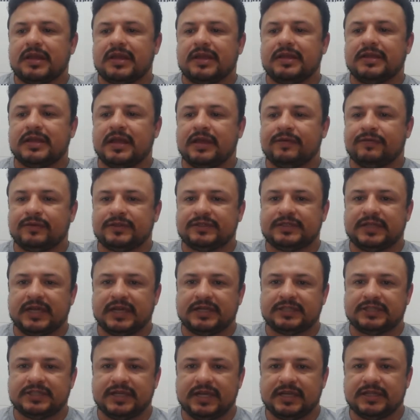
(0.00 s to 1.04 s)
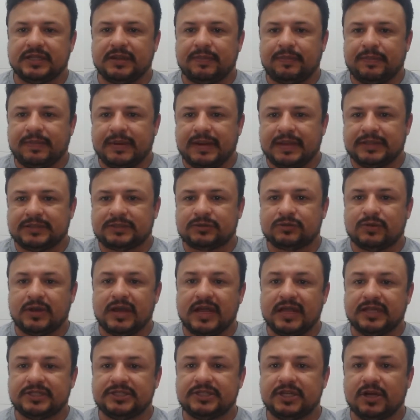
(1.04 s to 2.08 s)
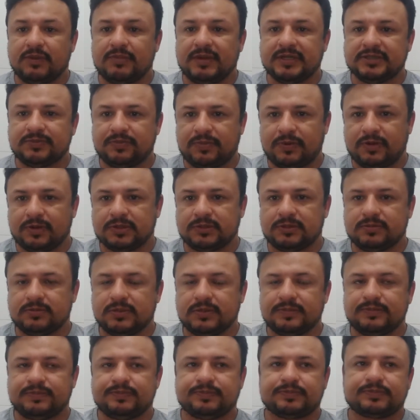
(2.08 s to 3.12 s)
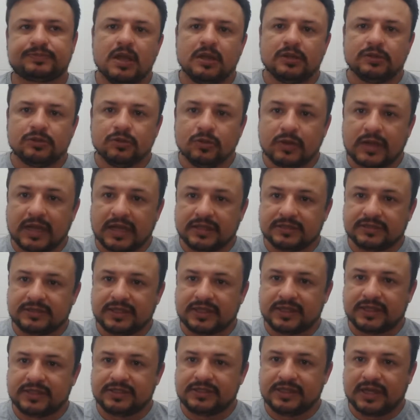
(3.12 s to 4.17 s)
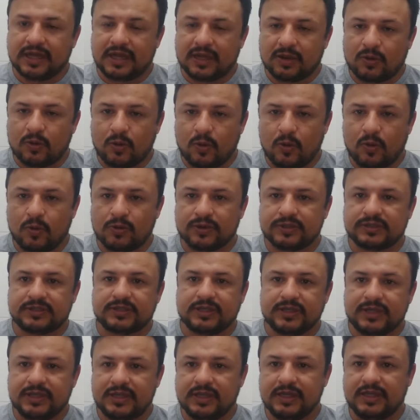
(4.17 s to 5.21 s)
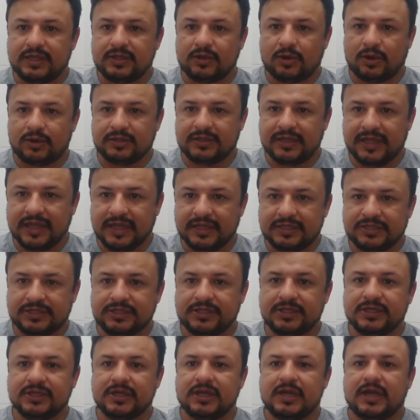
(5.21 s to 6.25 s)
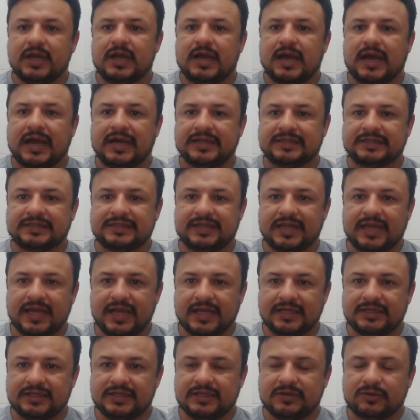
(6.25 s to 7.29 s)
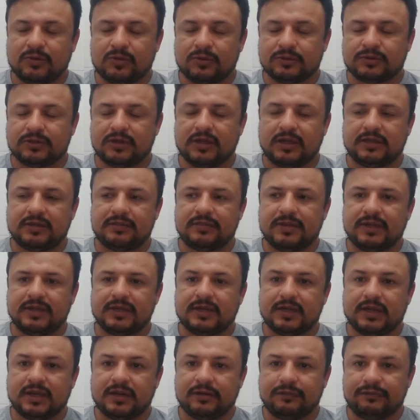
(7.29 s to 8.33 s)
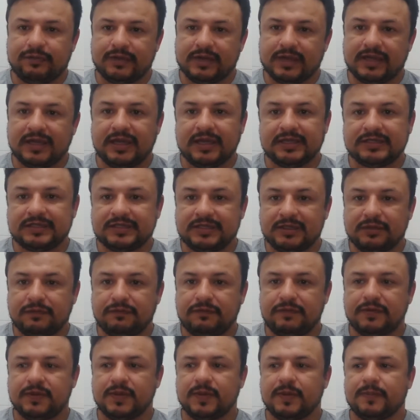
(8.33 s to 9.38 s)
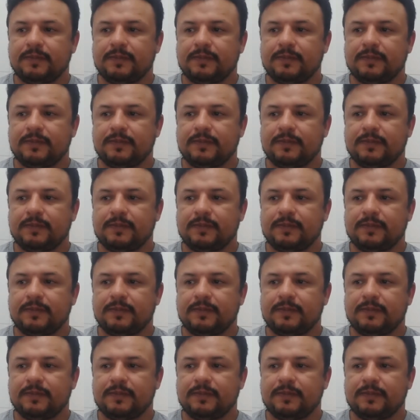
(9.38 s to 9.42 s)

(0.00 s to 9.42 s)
E aí você agenda para a sua região mais próxima. No caso daqui de Alagoas e Nordeste, a sede do consulado americano fica em Recife.